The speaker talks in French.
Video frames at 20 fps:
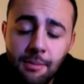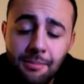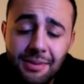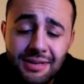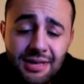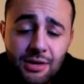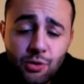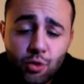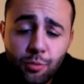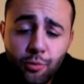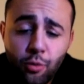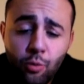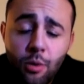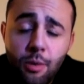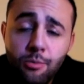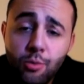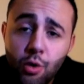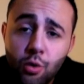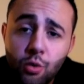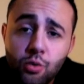parce qu'elles sont pour
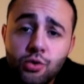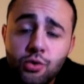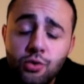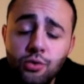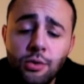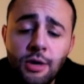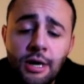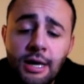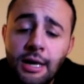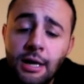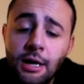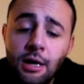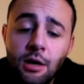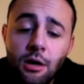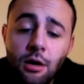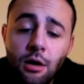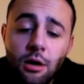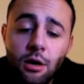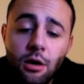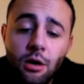moi mieux conçues.
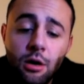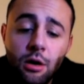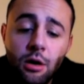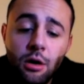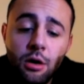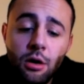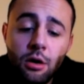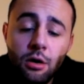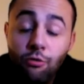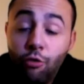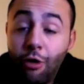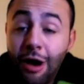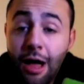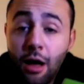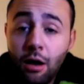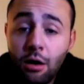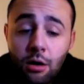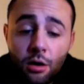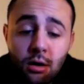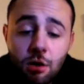
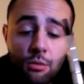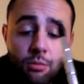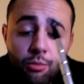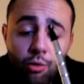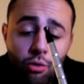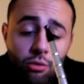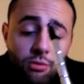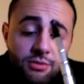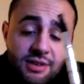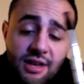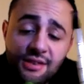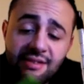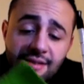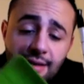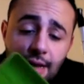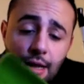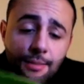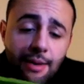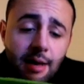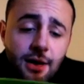voilà, Bon, ça
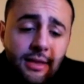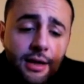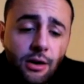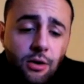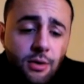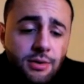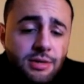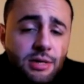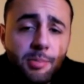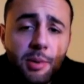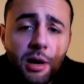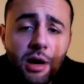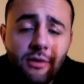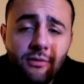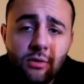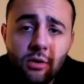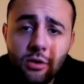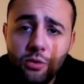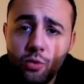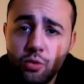c'est de la merde, d'accord, c'est pas
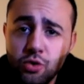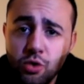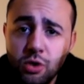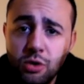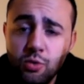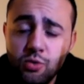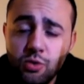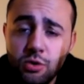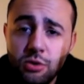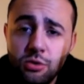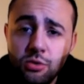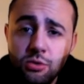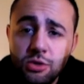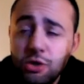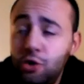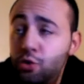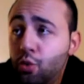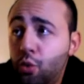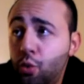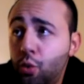ce,
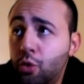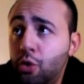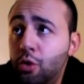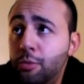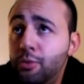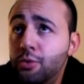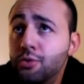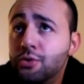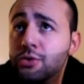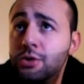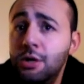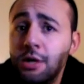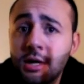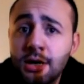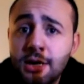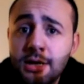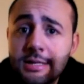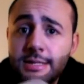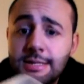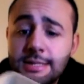qui nous, compte le plus,
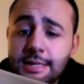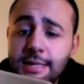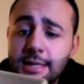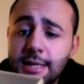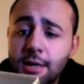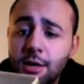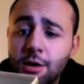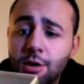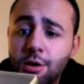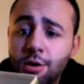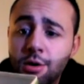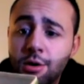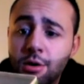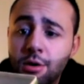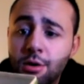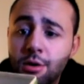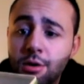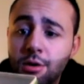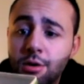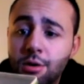c'est
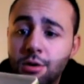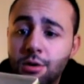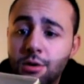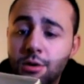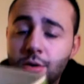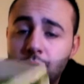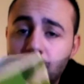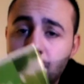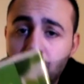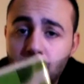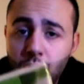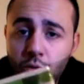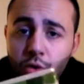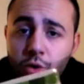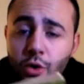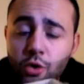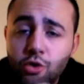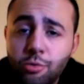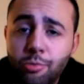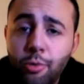euh,
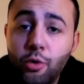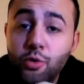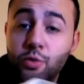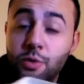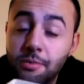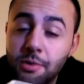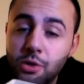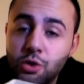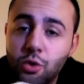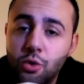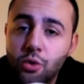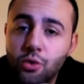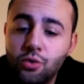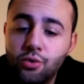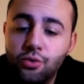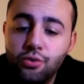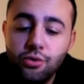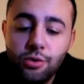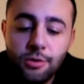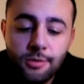l'odeur du produit et bien sûr le
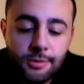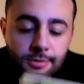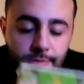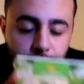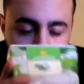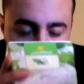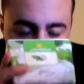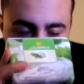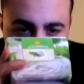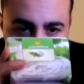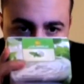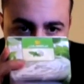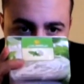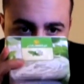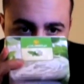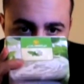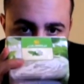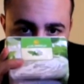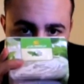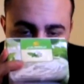goût.
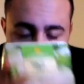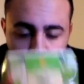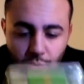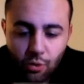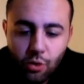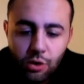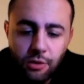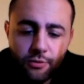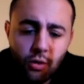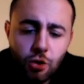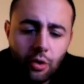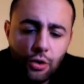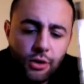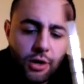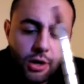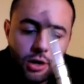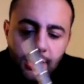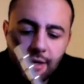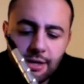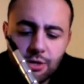Donc au niveau de
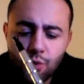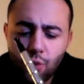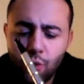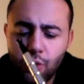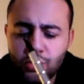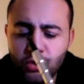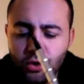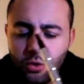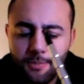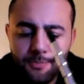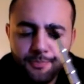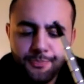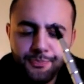l'odeur, qu'est-ce qu'on ressent